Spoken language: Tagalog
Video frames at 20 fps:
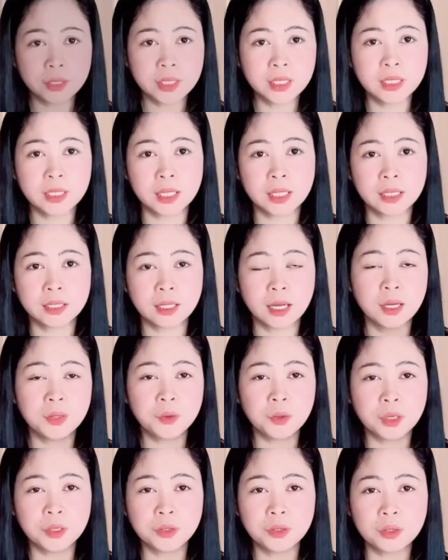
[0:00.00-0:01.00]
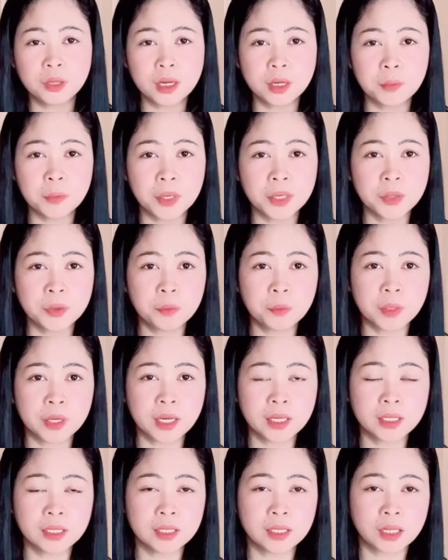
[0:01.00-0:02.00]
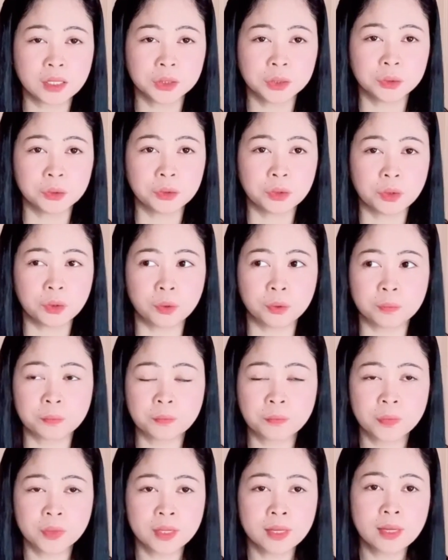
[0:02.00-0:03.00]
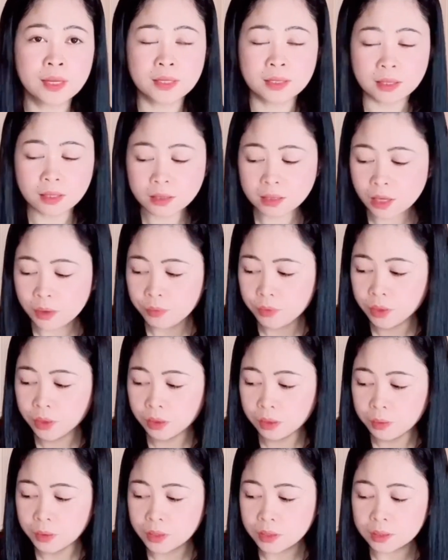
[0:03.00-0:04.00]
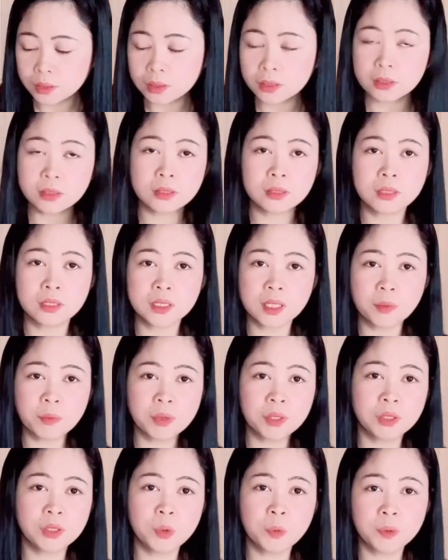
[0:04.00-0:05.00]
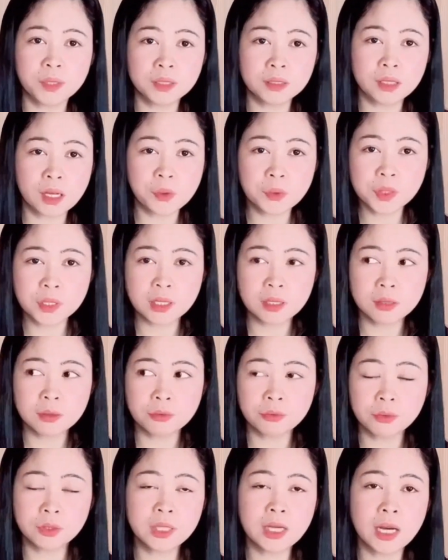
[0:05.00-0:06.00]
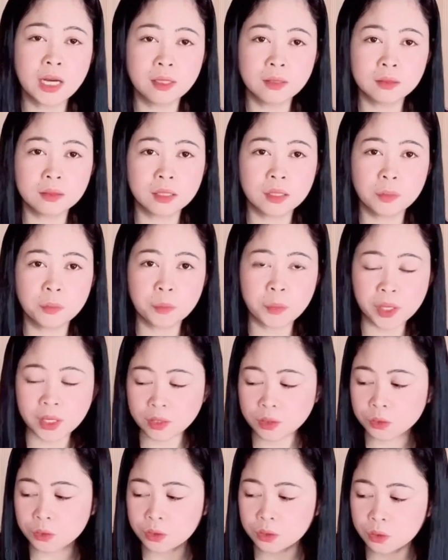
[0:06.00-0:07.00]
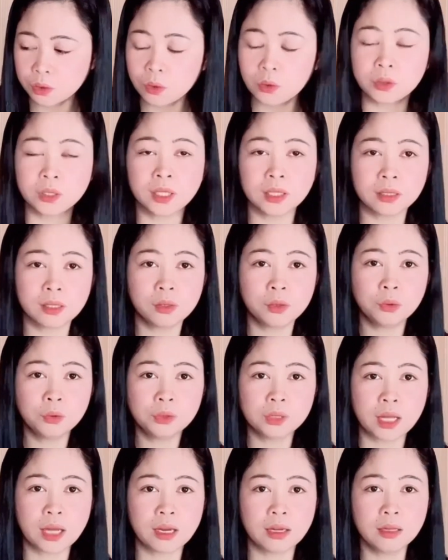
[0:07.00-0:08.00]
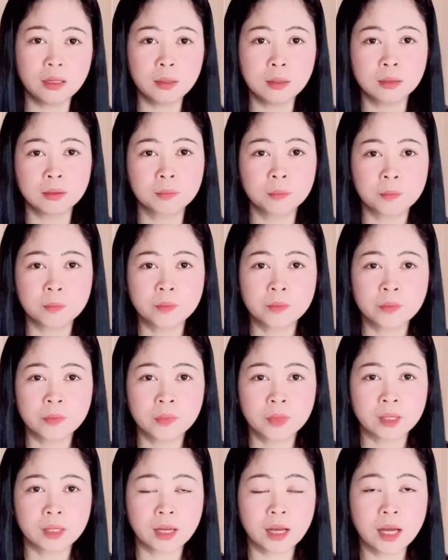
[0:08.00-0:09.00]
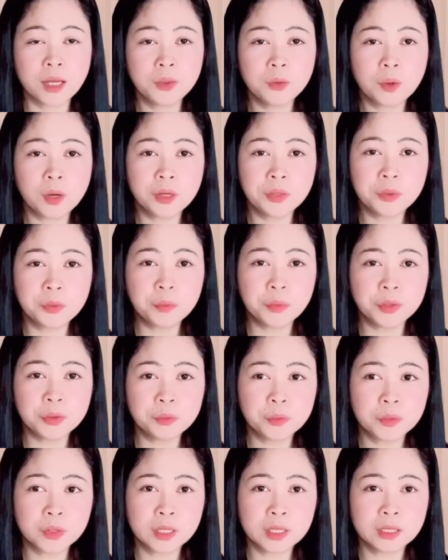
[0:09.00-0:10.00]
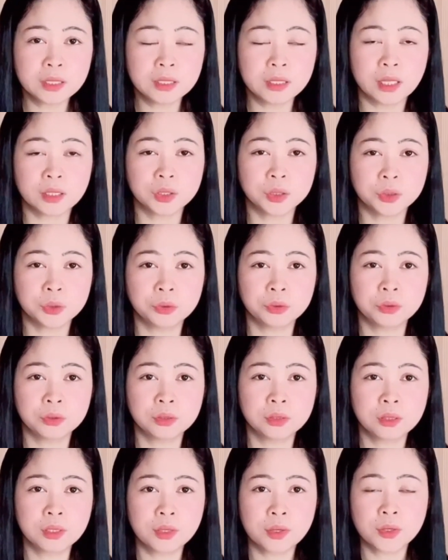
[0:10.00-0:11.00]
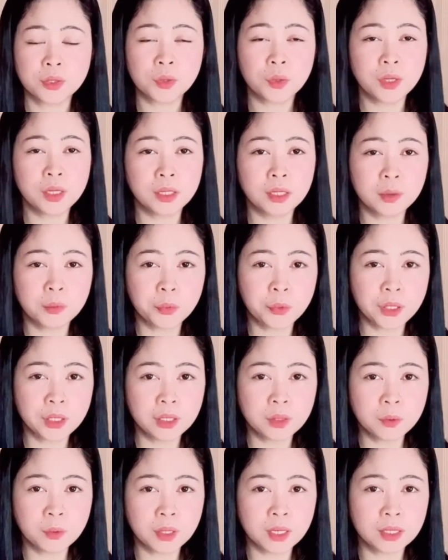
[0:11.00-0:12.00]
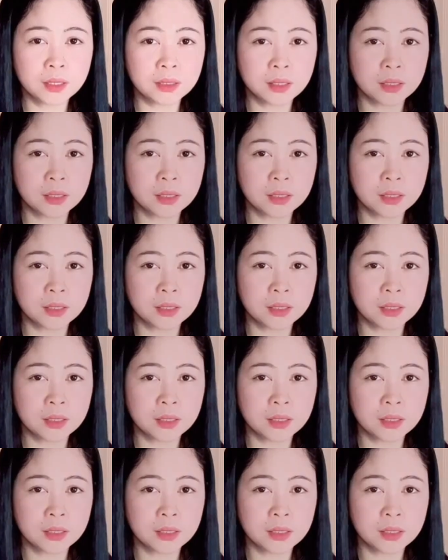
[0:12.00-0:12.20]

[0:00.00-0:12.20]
nyan, ano-ano nga ba yung mga deduction ko? So, 70, 71,400 pesos ko na tinotal, ano-ano ba yung mga deduction? So, hindi pwedeng walang